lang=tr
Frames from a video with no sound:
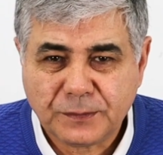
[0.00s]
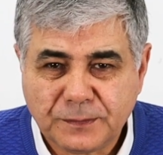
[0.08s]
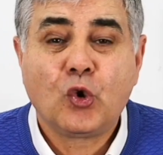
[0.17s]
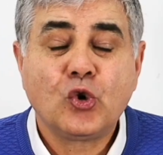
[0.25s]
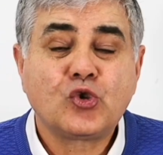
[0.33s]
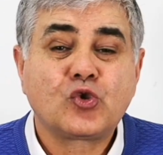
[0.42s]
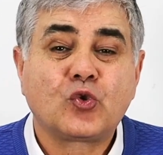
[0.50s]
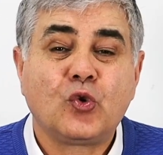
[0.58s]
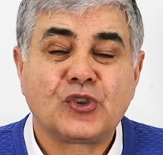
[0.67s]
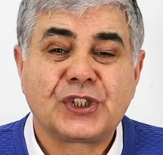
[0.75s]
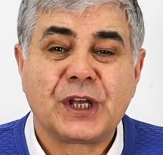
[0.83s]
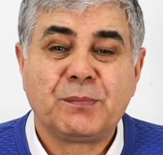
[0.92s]

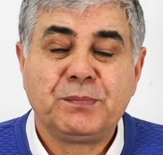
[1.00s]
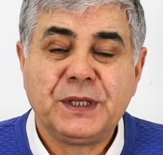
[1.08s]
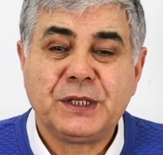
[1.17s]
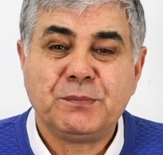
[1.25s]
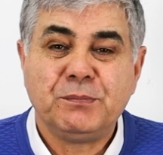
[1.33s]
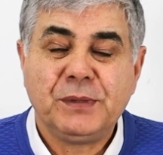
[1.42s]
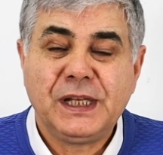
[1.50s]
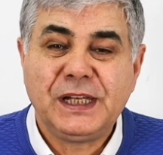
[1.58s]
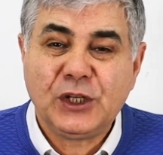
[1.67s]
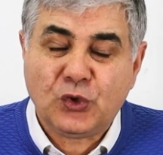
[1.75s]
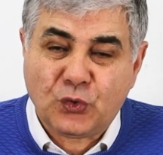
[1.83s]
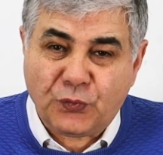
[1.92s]
Koskoca bir
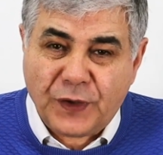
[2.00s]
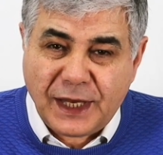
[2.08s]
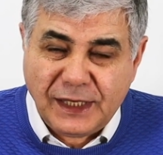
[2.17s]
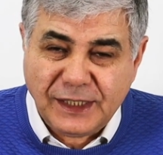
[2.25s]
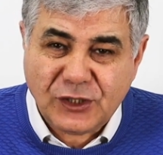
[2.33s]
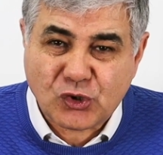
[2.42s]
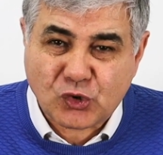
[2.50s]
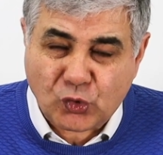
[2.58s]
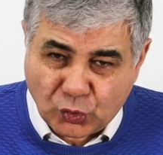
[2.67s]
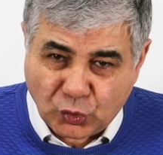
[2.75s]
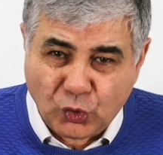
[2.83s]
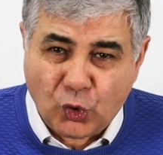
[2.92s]
milli güvenlik
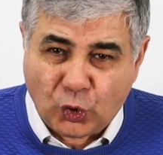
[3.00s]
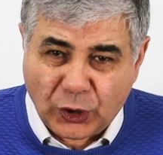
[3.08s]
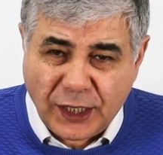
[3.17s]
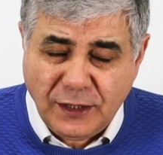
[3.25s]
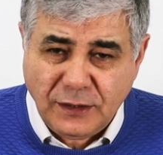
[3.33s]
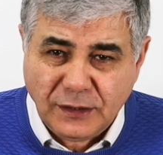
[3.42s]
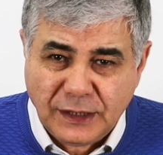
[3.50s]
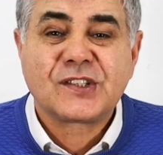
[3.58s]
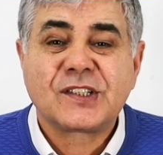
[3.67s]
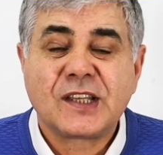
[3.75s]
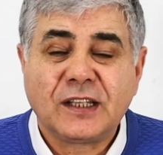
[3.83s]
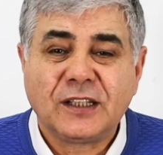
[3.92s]
sorunu olan
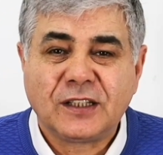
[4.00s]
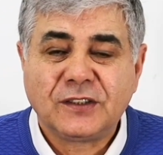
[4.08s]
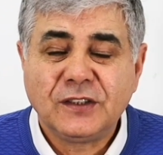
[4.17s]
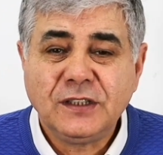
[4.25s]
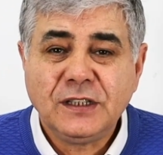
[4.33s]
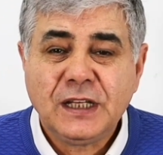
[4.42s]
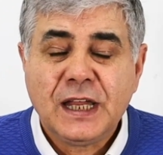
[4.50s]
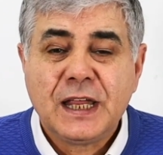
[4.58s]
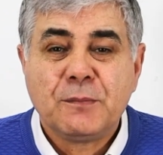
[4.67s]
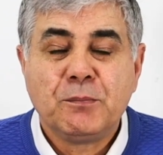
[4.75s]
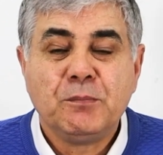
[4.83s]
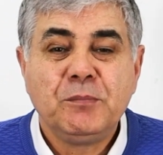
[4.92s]
Sadat'ın
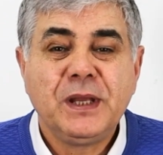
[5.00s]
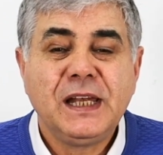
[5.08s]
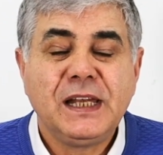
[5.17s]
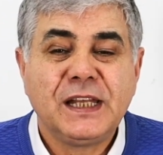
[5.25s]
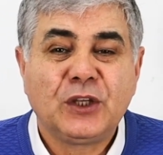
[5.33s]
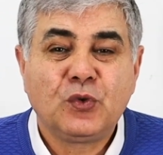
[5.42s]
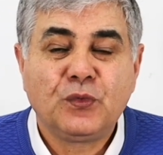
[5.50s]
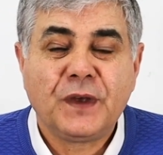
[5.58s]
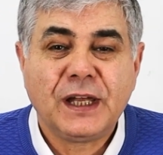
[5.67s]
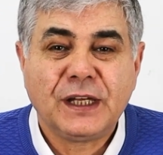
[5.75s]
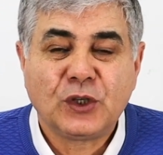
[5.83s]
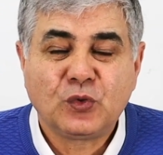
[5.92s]
Milli
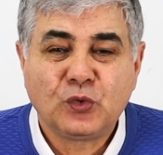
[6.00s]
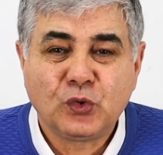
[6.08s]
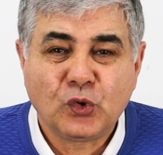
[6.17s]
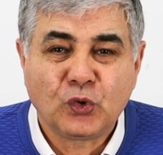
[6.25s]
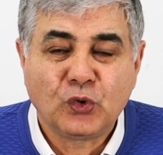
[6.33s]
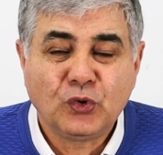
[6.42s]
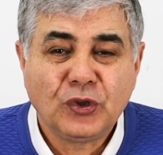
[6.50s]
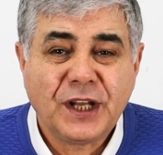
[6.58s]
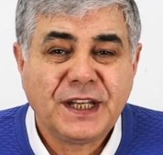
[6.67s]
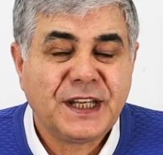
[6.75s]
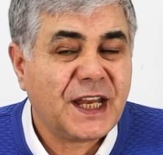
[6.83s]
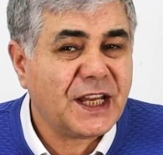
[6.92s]
Güvenlik Kurulu'nda
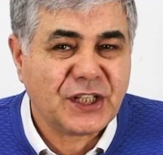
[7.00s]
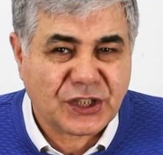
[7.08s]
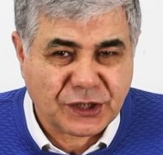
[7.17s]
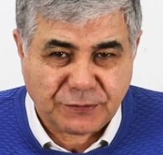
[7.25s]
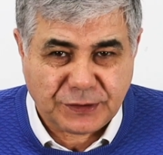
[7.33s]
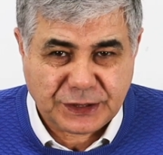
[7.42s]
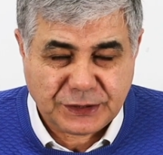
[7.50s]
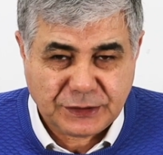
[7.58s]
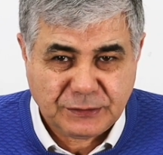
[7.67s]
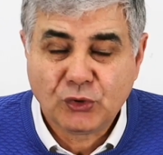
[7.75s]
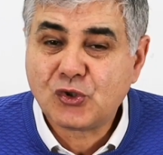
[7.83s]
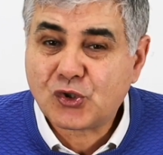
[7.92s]
ne işi var?
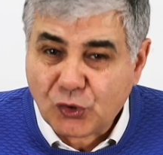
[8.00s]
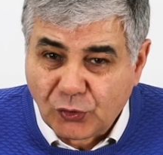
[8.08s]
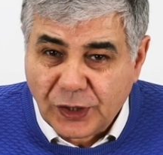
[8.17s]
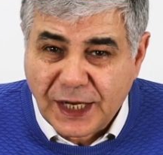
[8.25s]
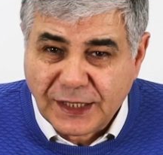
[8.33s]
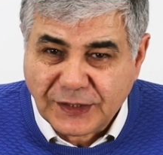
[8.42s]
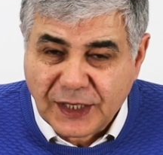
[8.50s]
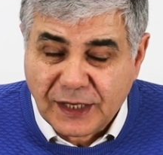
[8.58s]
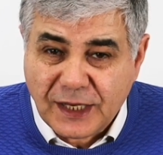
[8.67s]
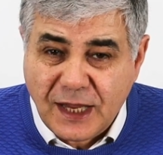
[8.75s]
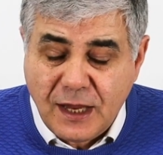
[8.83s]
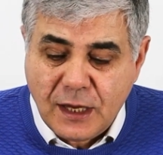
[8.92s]
Bunu
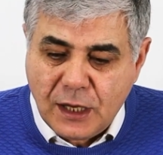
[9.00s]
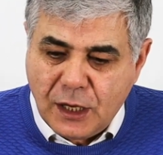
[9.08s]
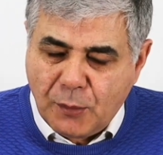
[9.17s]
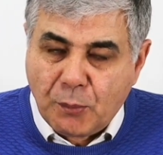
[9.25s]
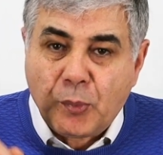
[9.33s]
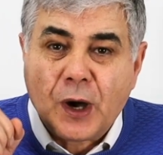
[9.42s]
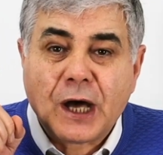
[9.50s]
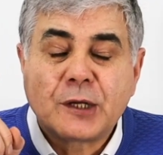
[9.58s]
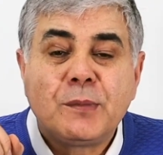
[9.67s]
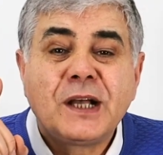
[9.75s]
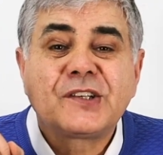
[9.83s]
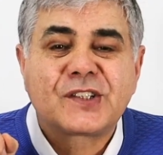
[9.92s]
söylerken de
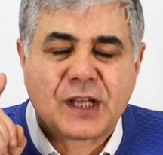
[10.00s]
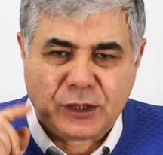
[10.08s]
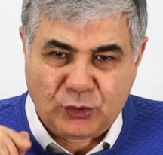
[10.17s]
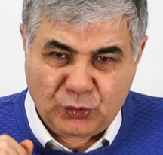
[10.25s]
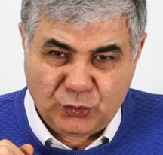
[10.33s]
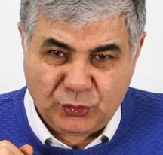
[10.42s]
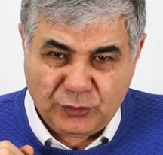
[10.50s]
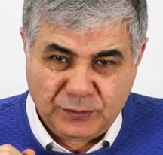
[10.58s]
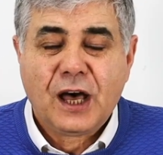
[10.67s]
parmak sallıyor.